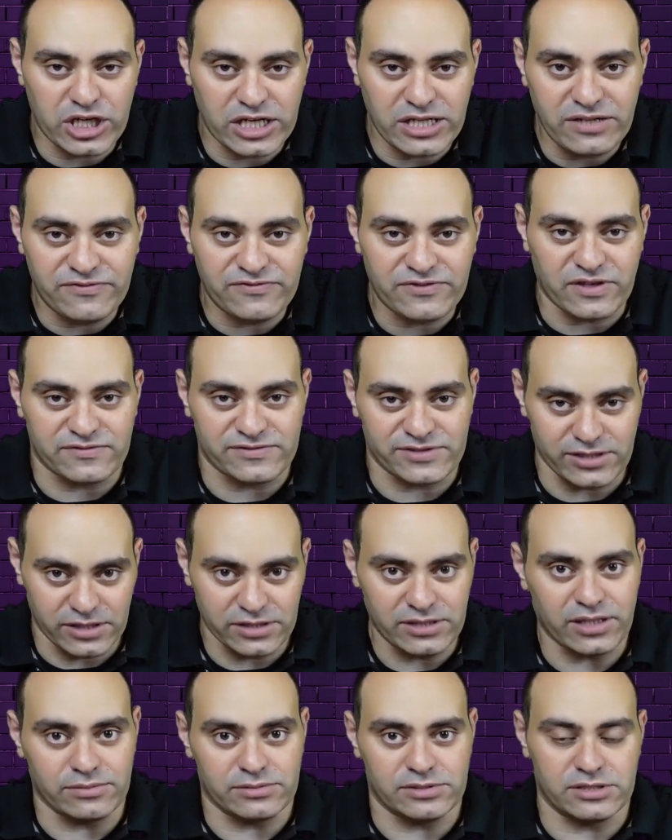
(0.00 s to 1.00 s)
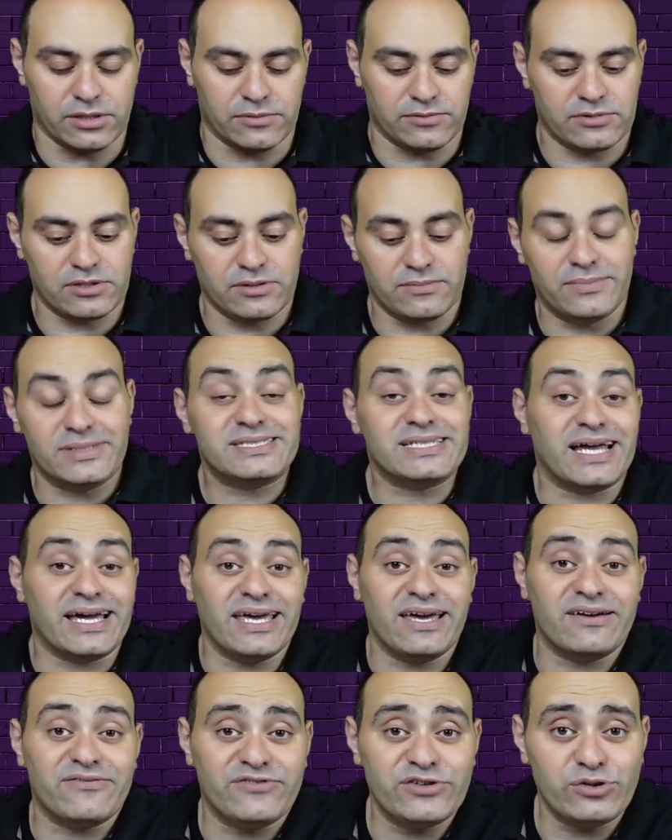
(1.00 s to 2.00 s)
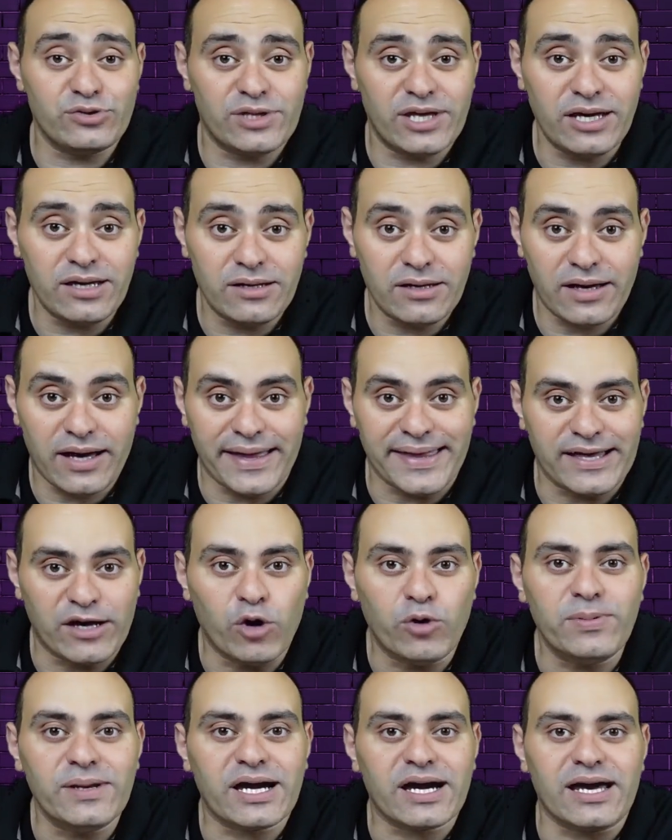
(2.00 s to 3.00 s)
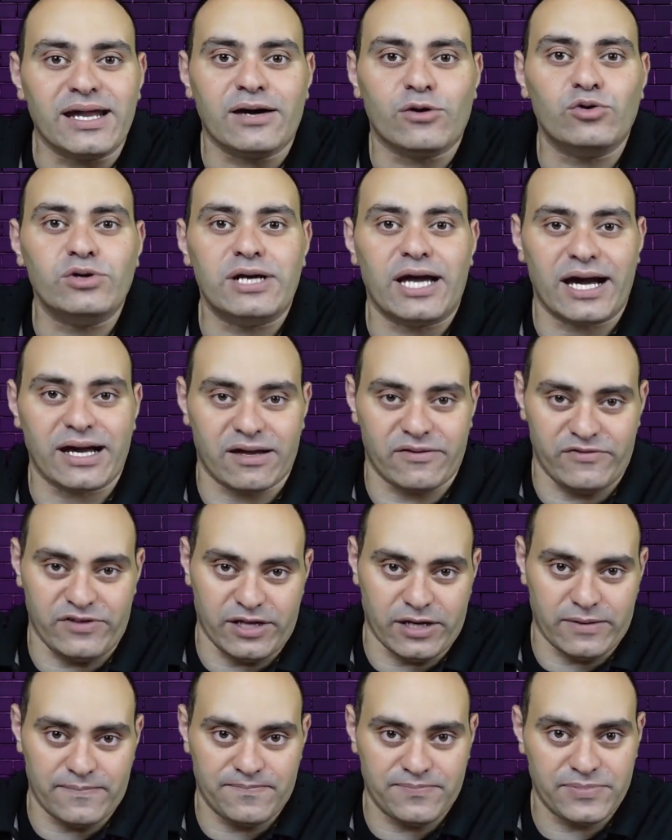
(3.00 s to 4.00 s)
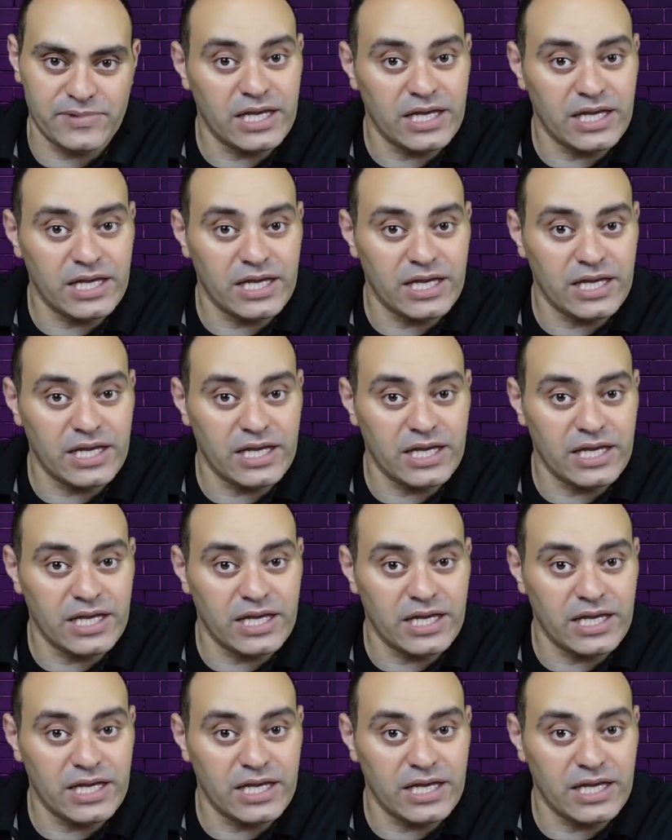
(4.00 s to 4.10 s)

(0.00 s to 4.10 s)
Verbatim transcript: عارف تفصيلتها بالظبط بس الحقيقه الفيديو ده هيجاوب لك على كل حاجه فيها